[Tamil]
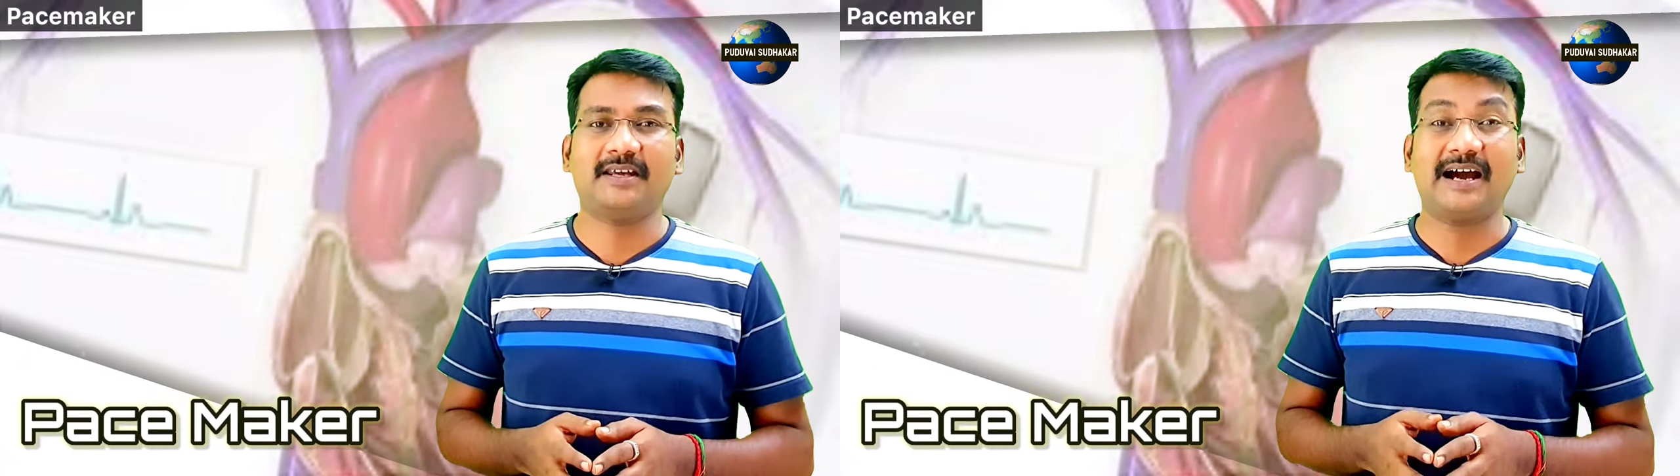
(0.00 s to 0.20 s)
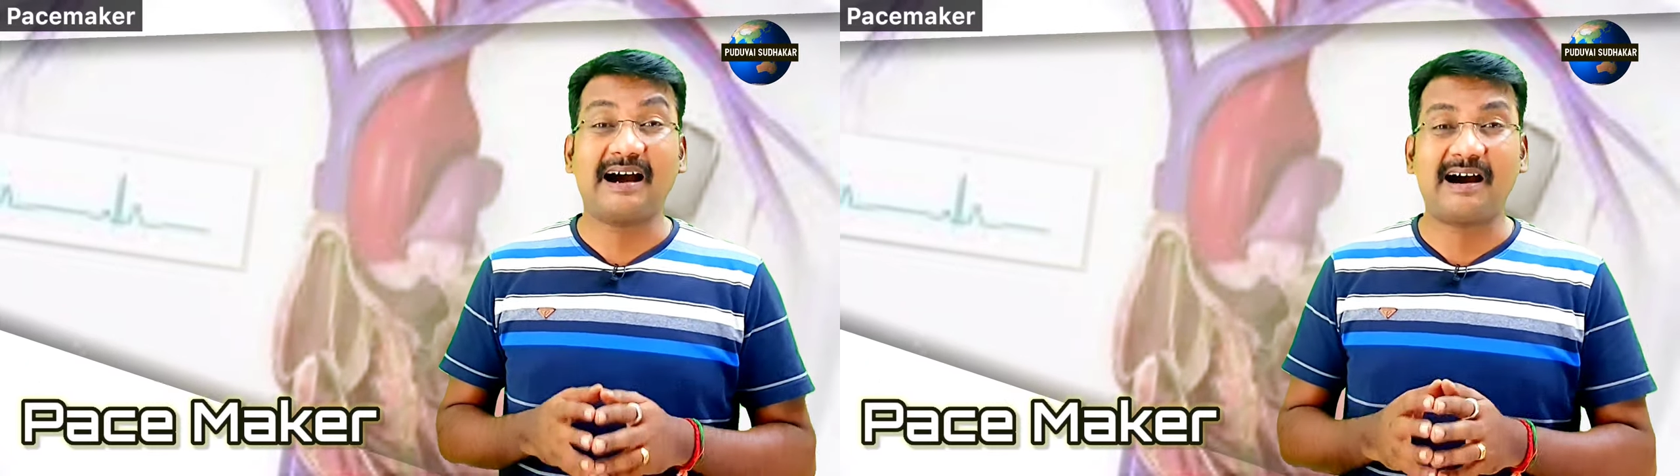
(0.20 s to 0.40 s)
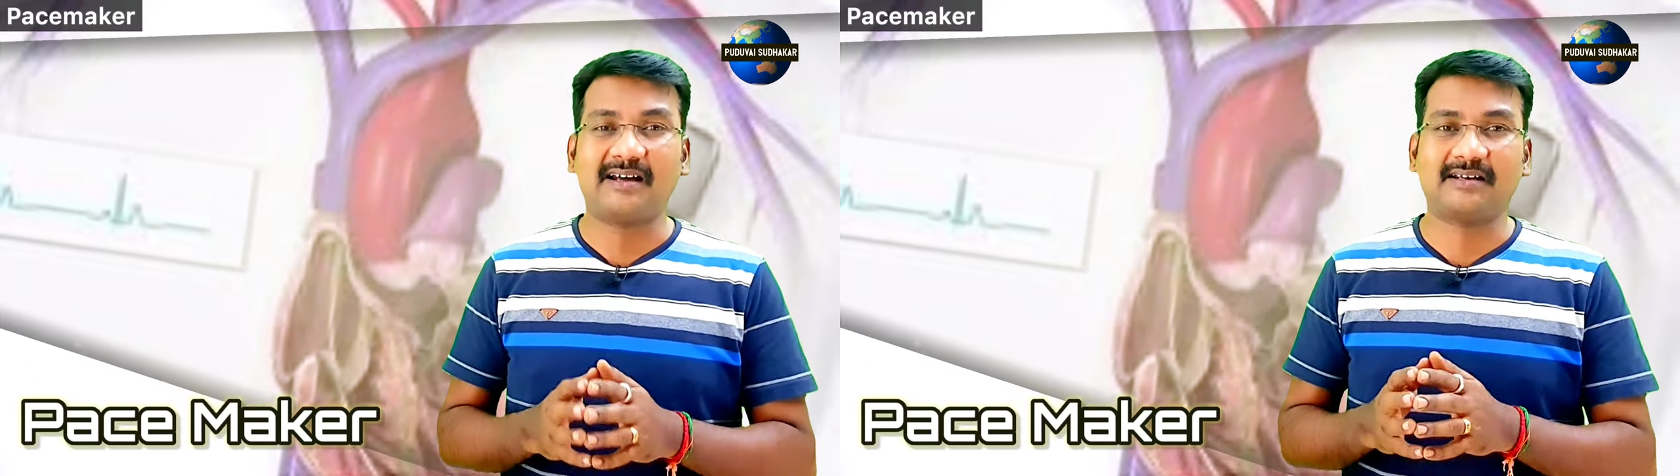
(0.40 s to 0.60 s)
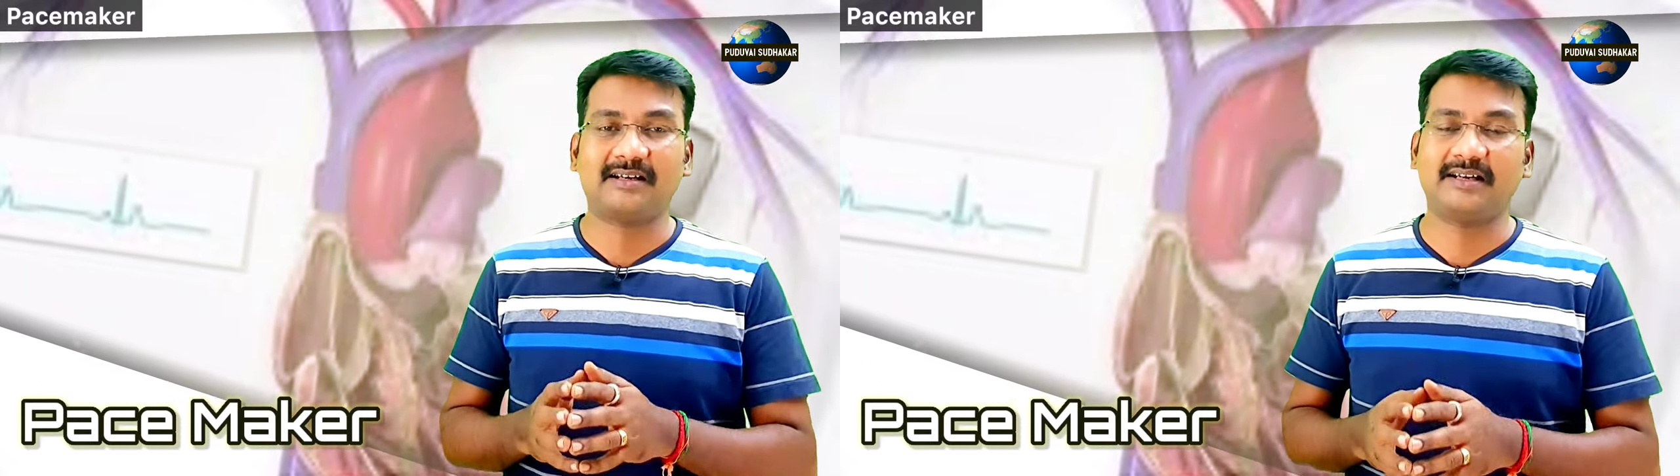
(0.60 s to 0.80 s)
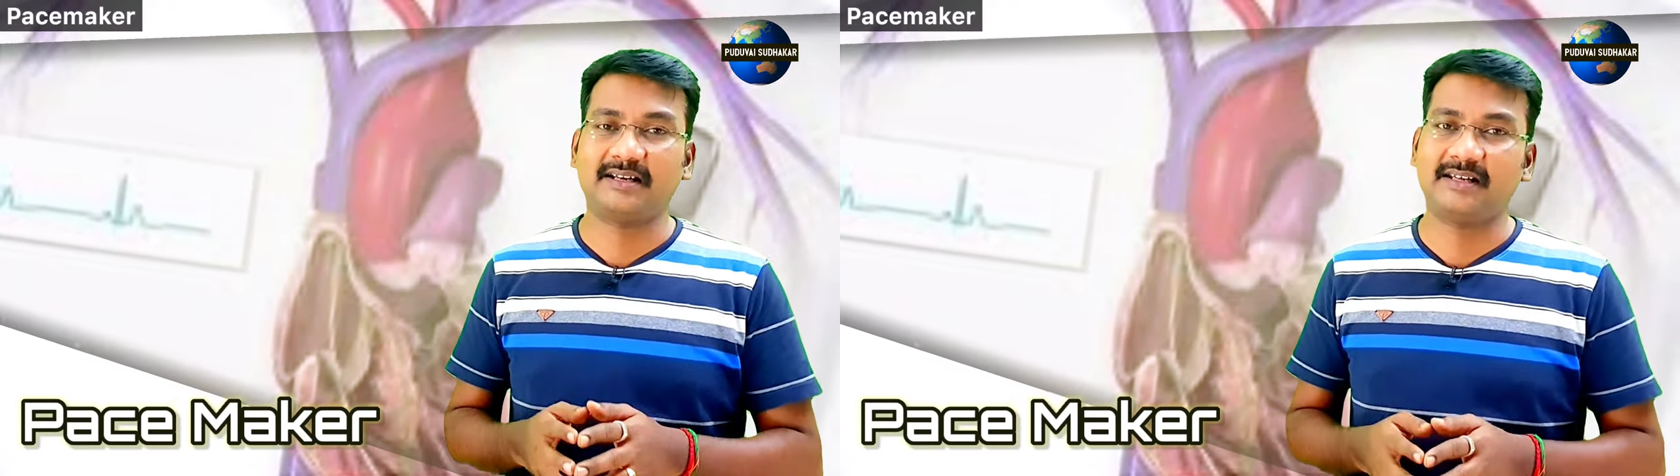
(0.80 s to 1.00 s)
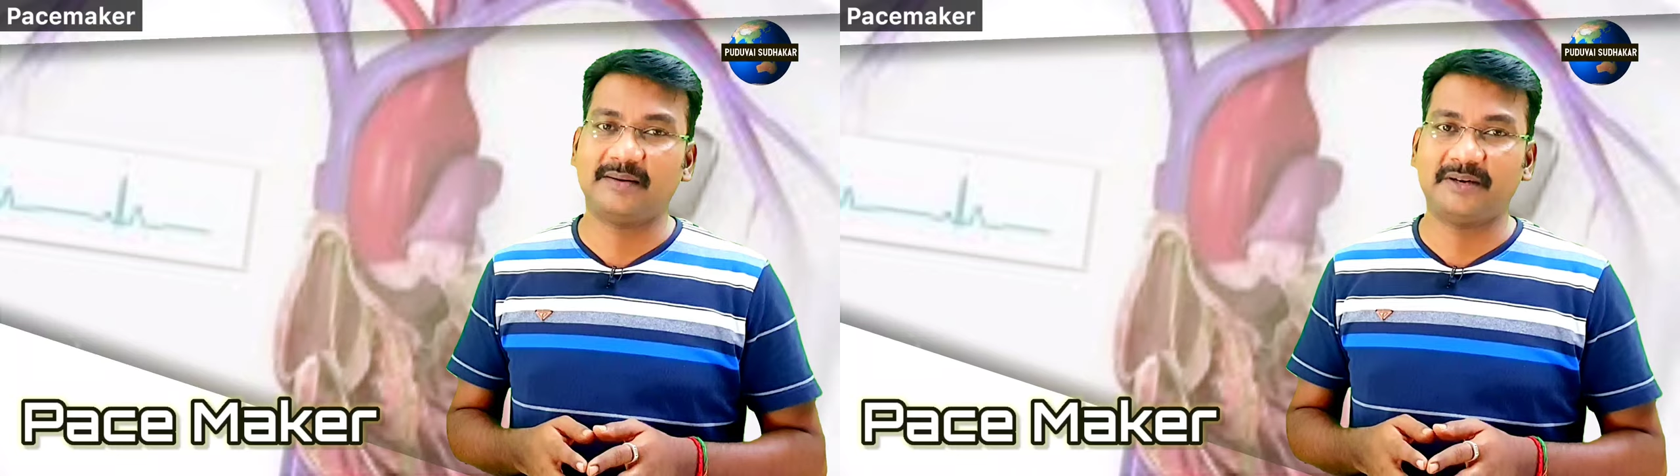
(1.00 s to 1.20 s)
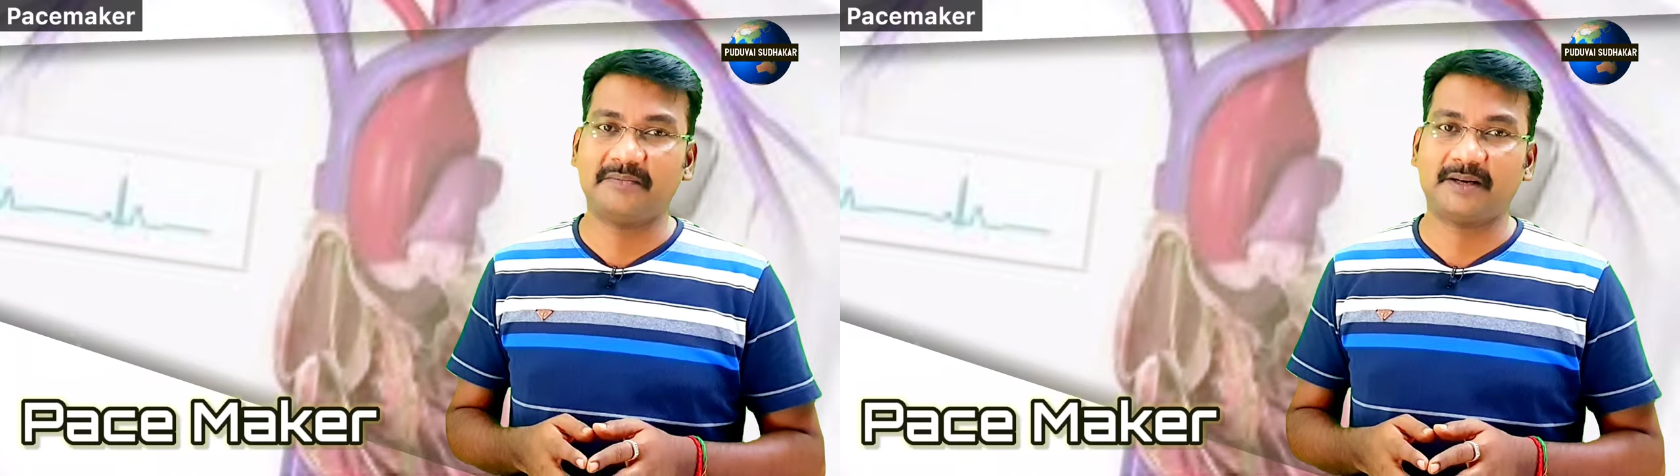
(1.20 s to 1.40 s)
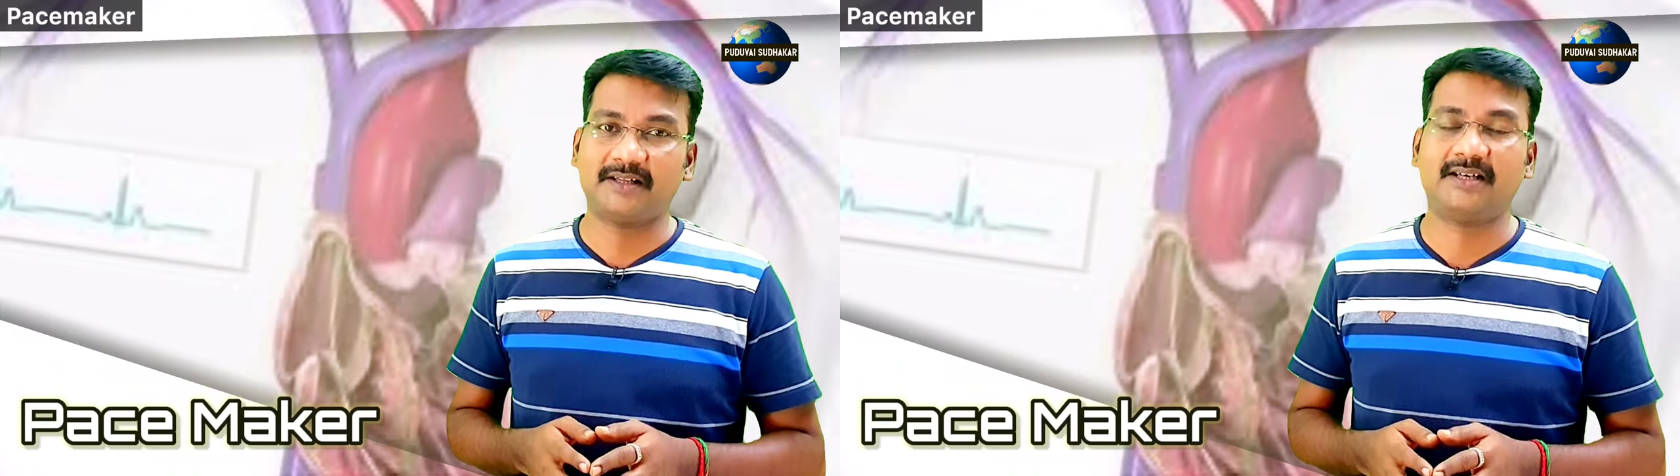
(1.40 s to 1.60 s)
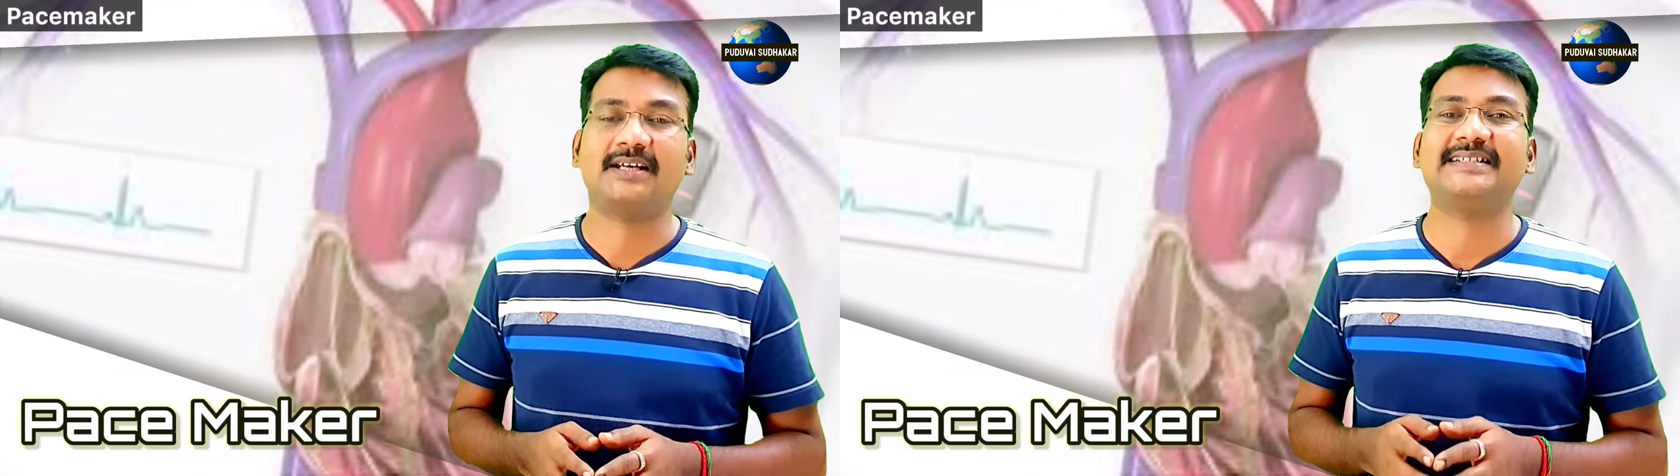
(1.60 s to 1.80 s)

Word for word: ஹார்ட் எது அப்படின்னு பார்த்தீங்கன்னா